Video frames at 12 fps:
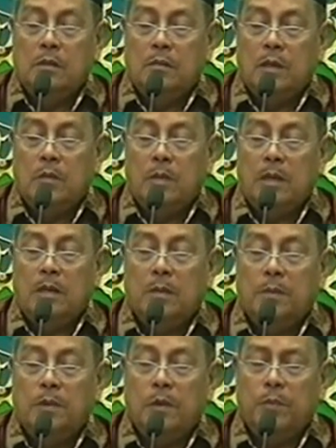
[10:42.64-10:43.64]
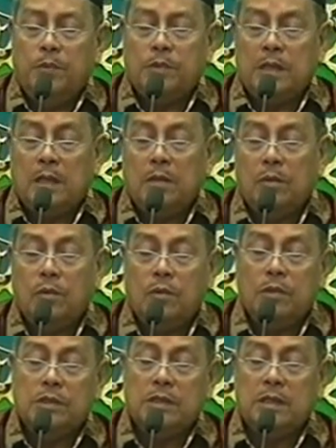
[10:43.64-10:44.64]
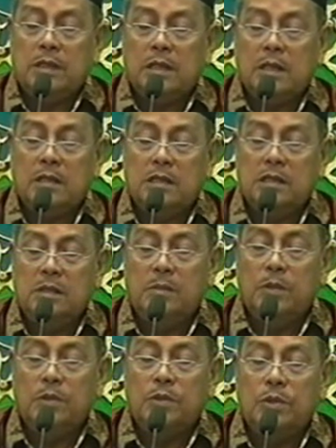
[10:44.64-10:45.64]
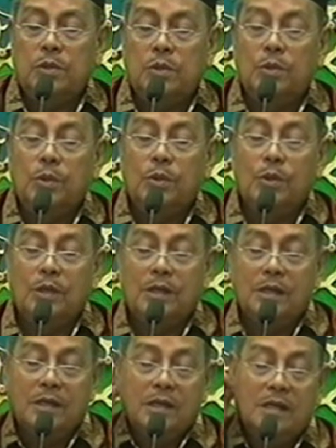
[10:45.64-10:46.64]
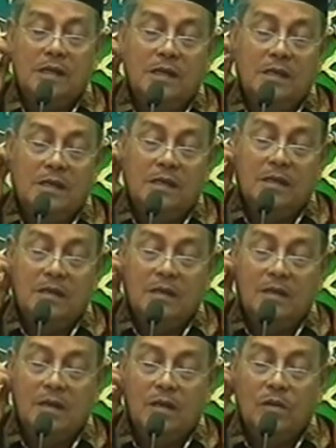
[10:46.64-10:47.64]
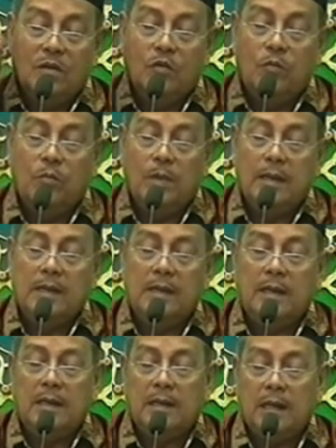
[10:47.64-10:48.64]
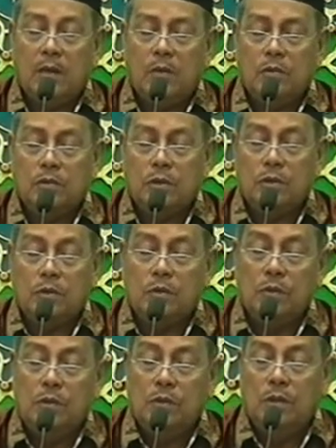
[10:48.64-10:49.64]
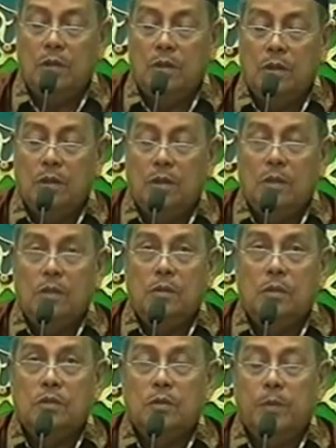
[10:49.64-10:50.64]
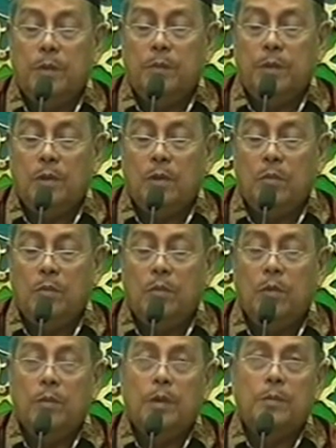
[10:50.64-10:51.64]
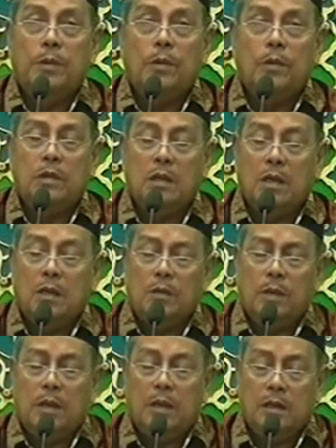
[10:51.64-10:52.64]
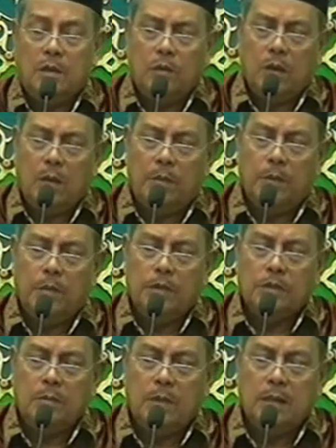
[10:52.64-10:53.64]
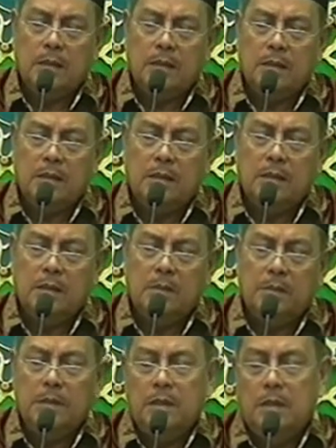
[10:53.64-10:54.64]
Mari madhep kulon pusat no konsentrasi maca donga iki. Allahumma ilaika qasattu. Diwaca ping pira mbah ping pira tah luwe akeh luwe apik mek sing mantep